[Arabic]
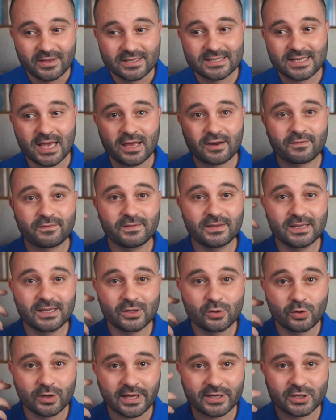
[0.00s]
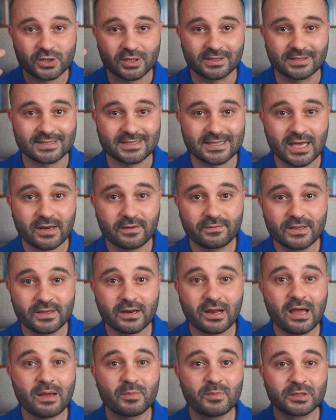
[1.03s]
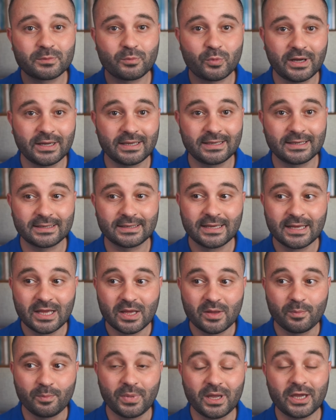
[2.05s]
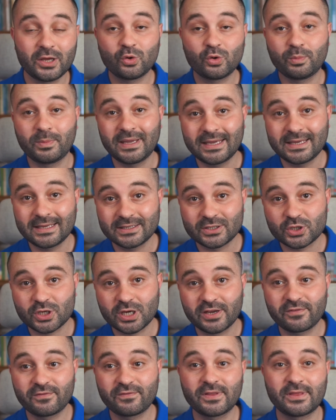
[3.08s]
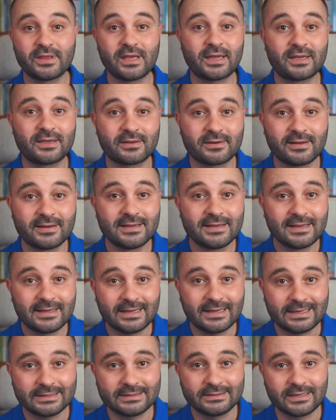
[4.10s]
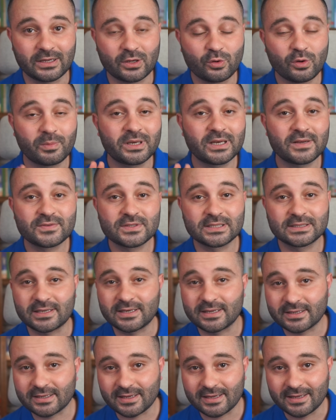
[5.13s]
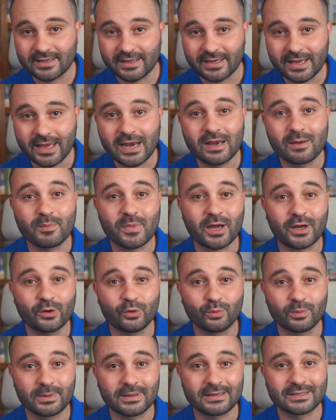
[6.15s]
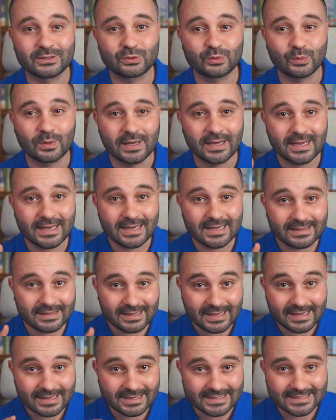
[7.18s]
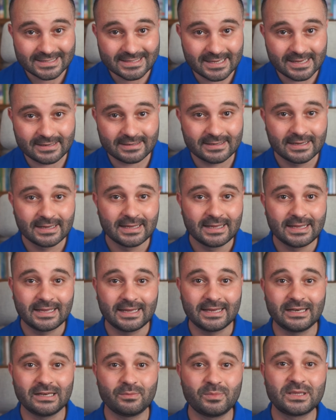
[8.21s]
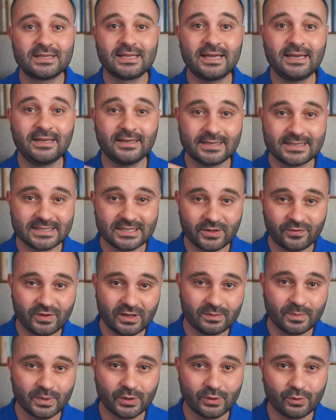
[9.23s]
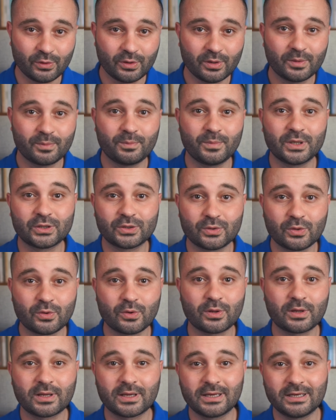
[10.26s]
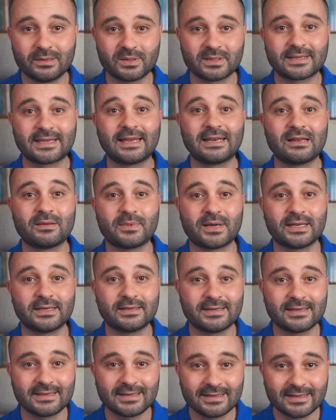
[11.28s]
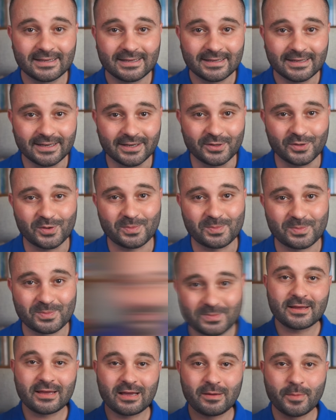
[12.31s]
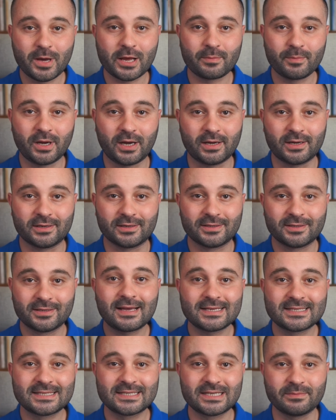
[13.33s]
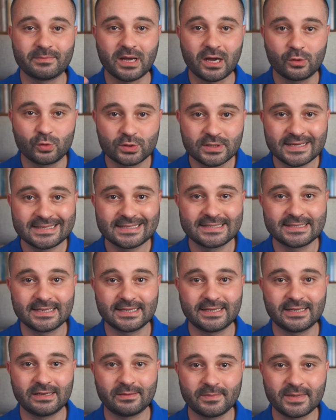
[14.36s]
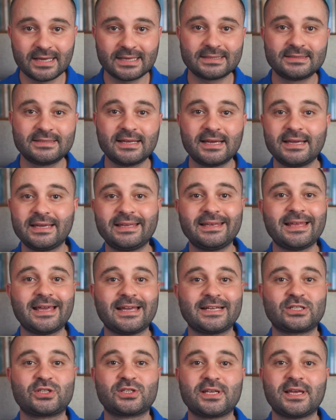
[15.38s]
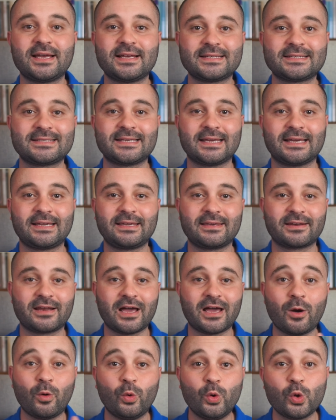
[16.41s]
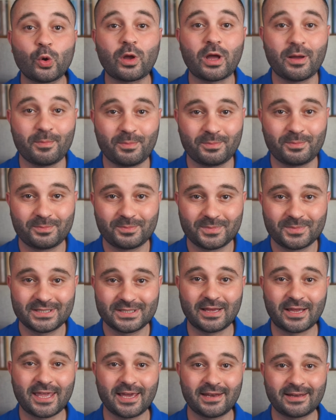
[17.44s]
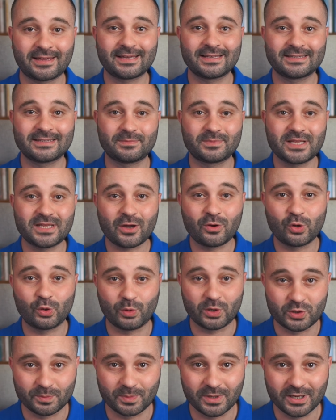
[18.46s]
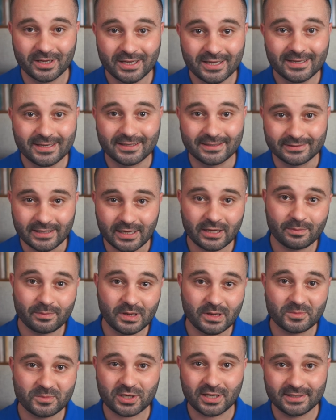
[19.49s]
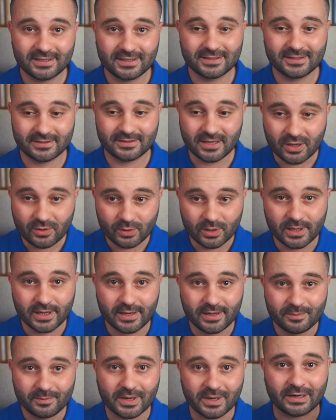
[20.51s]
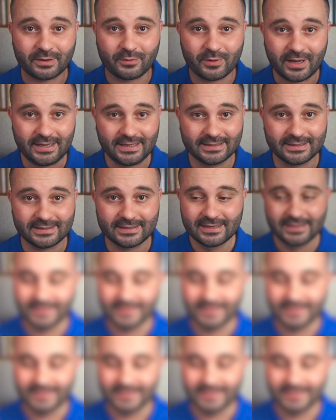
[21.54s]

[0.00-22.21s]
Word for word: صار في كونكشن صار في رابط معين بينه وبين شيء في الذاكره عندك وبنفس الطريقه المعلومات وهذا السر اللي بدنا احنا نستفيد منه بالطرق اللي بنتكلم عنها اليوم رقم أربعة قسم أو جزء المادة إلى أجزاء صغيرة أو لقم زي كانك انت بتاكل وجبه ضخمه مش حتقدر تاكلها مره واحده